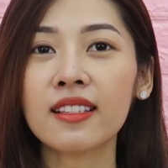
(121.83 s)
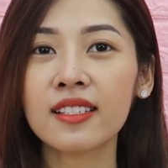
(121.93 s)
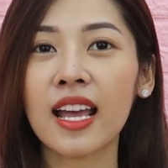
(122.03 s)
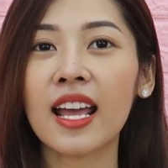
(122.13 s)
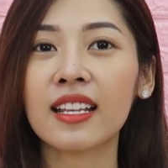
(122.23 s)
tránh
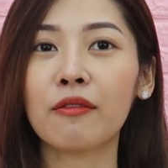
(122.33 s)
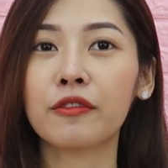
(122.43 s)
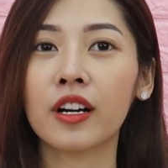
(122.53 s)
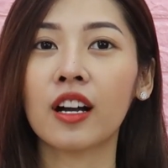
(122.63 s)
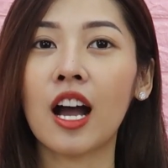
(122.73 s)
xa
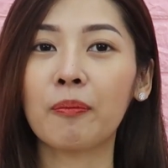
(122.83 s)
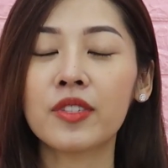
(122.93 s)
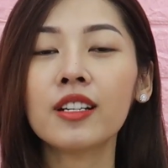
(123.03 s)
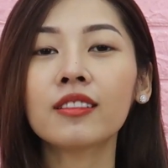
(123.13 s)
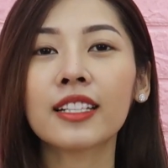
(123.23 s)
thành phần
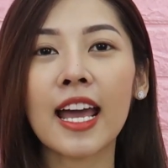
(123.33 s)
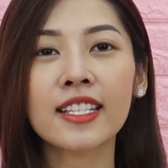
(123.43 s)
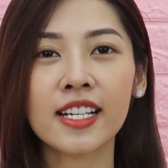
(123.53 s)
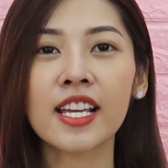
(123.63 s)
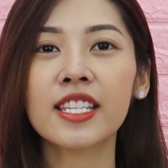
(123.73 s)
hợp chất
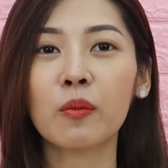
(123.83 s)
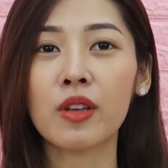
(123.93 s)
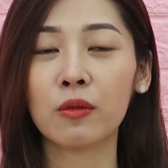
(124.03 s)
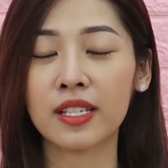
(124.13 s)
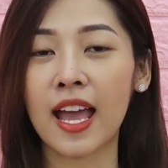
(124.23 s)
natri
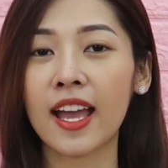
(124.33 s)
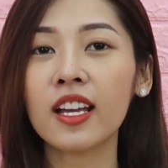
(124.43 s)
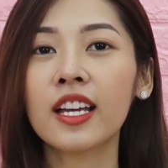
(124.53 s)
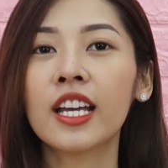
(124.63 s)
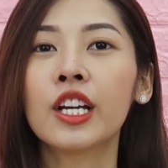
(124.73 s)
trong dầu
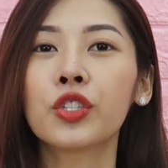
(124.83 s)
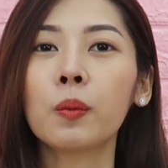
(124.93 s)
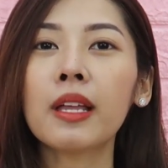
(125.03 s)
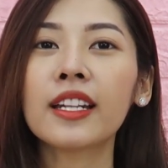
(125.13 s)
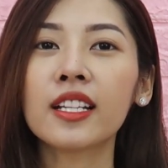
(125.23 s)
xả
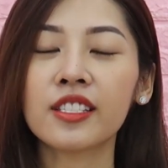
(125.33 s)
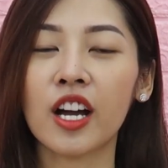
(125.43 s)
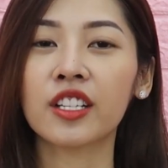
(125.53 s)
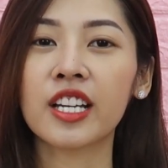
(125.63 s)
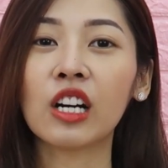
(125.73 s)
chúng ta nên
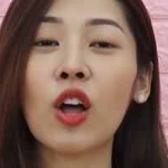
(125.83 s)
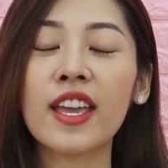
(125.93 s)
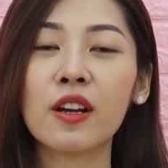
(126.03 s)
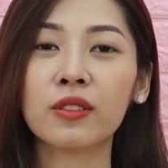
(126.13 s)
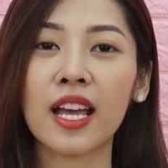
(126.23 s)
chọn những
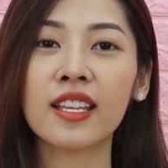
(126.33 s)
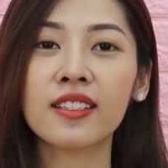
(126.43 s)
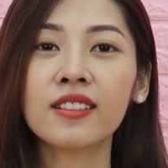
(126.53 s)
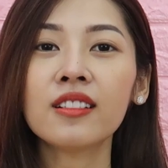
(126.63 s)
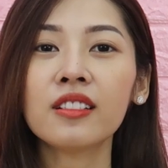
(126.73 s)
loại dầu xả
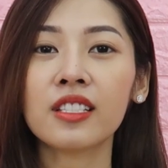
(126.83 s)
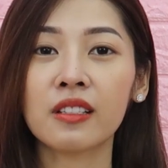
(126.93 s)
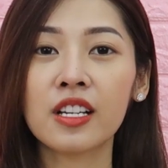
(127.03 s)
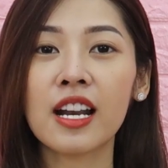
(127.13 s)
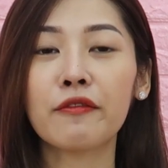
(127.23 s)
chứa
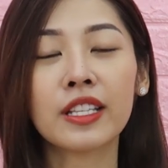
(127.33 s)
như là